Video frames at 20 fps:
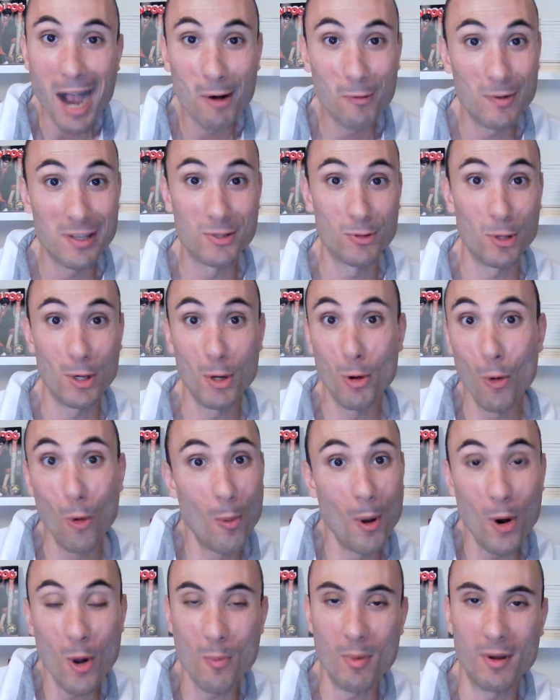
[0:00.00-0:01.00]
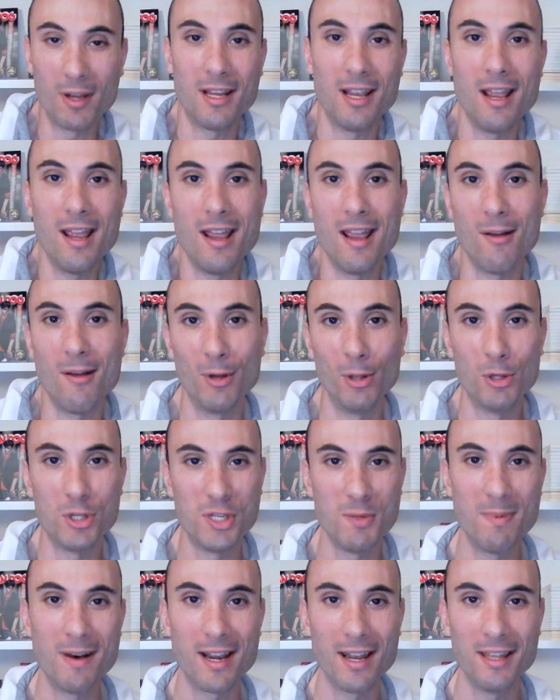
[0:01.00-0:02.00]
a questo recupero perché quando
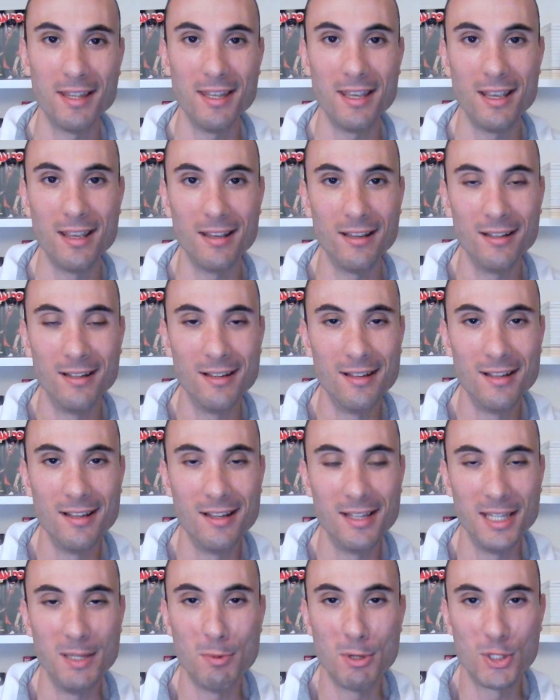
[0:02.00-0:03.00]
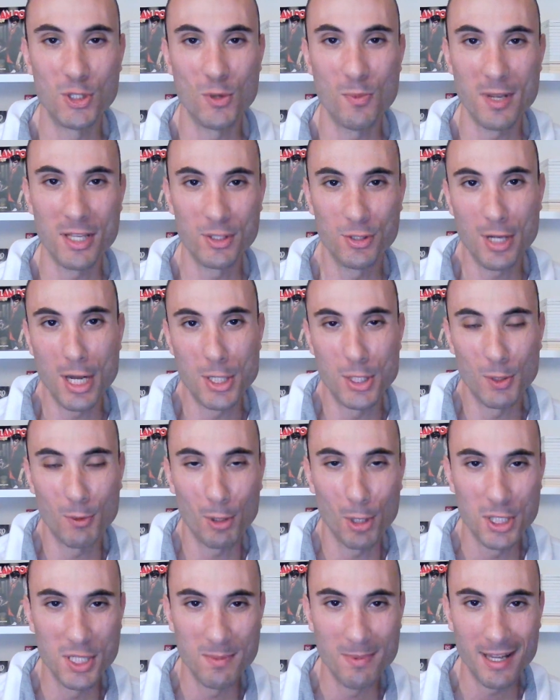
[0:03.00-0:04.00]
si parla di, di questo personaggio,
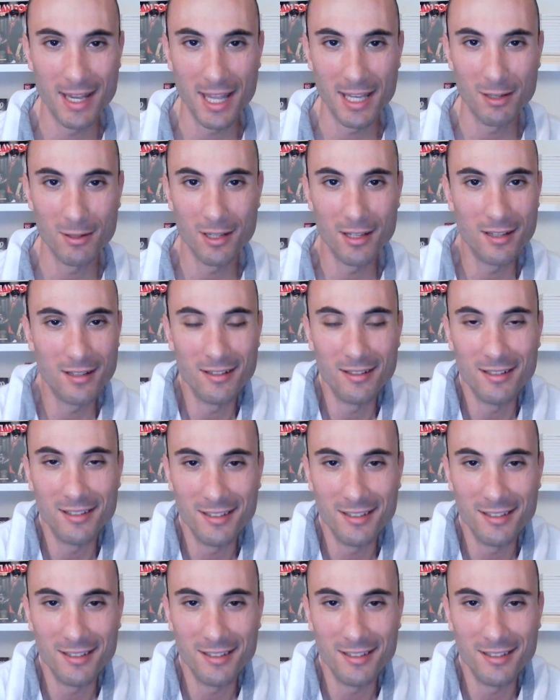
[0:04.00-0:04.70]
quando si parla di,